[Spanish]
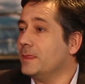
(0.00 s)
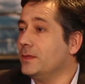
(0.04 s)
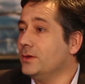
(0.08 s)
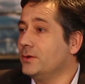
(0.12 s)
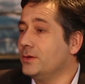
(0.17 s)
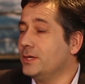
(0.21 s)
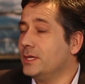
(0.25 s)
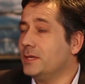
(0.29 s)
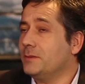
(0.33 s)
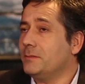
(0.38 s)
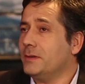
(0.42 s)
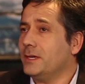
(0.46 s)

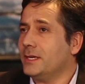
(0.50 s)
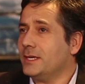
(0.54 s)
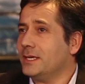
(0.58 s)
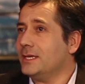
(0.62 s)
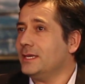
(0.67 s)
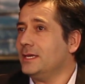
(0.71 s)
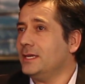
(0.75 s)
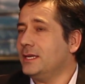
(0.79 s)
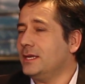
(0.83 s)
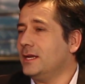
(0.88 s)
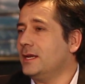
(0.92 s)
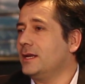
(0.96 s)
No, y además
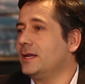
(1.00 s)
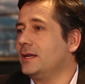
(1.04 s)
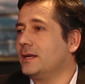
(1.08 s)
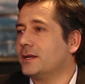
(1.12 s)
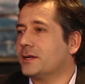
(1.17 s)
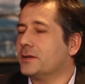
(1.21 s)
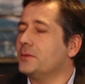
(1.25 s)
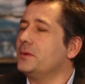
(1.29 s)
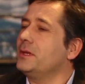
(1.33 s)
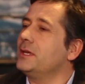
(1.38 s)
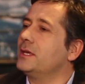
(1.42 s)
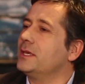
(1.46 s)
era al
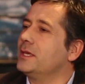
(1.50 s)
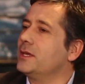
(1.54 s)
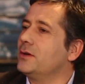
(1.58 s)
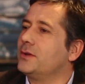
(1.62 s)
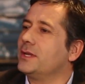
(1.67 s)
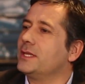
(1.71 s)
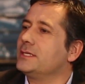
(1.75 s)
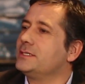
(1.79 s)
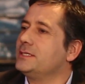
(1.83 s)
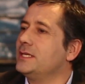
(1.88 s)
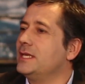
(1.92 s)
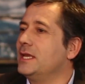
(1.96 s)
revés que
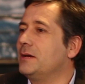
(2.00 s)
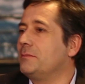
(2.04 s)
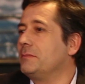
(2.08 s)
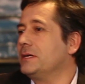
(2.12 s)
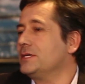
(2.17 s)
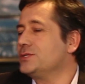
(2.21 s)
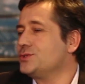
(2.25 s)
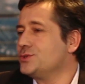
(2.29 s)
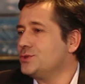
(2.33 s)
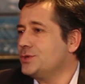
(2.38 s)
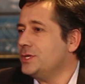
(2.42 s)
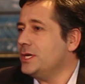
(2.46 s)
ahora, es decir, la
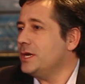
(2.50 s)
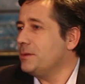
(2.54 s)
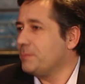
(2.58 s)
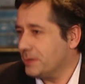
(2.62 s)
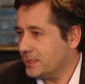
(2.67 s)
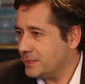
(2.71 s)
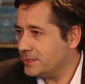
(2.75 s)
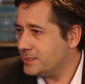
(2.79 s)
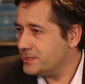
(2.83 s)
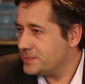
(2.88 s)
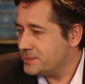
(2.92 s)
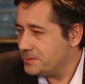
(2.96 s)
mayoría
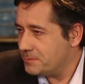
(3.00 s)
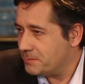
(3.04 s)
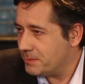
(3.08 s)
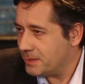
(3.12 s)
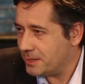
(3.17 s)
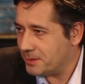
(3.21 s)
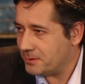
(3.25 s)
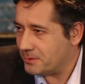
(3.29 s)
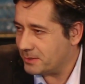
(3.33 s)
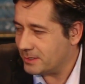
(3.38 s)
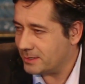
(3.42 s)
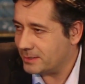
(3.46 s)

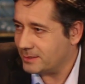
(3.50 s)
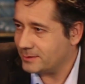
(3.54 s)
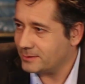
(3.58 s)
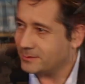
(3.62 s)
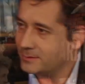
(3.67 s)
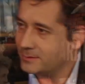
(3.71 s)
participaba.